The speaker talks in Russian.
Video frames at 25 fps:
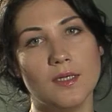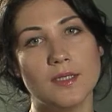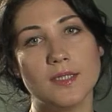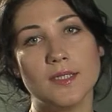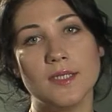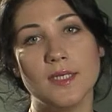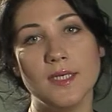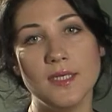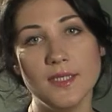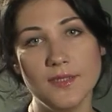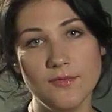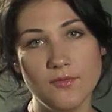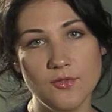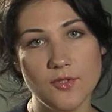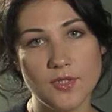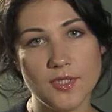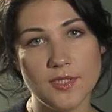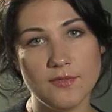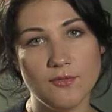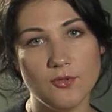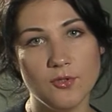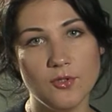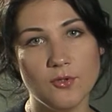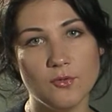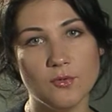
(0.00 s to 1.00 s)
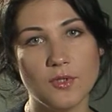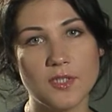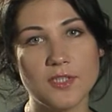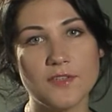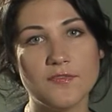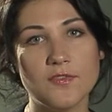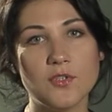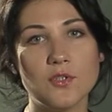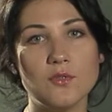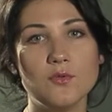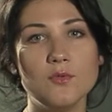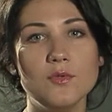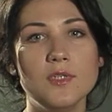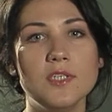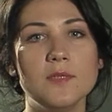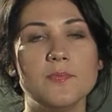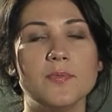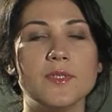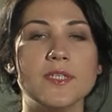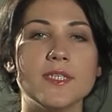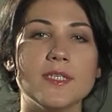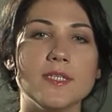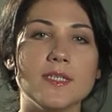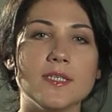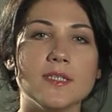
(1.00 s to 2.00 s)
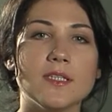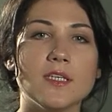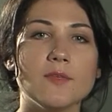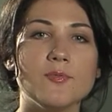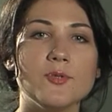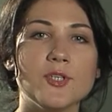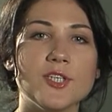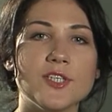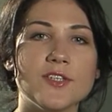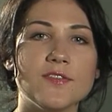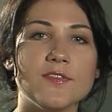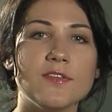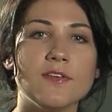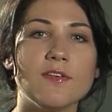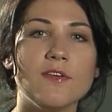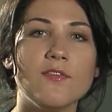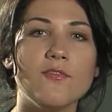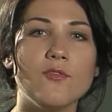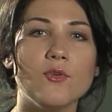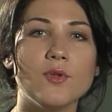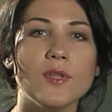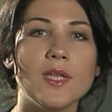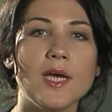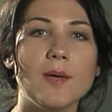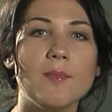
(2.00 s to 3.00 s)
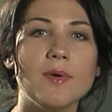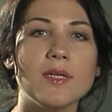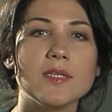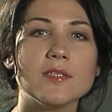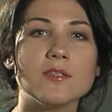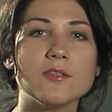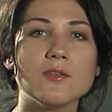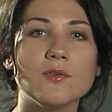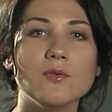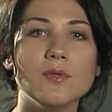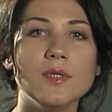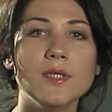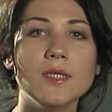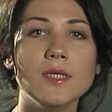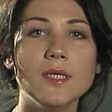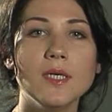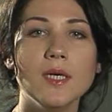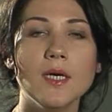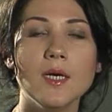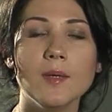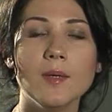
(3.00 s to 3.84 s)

Здравствуйте. Сегодня у нас в студии президент общественного фонда Мансолык Саулык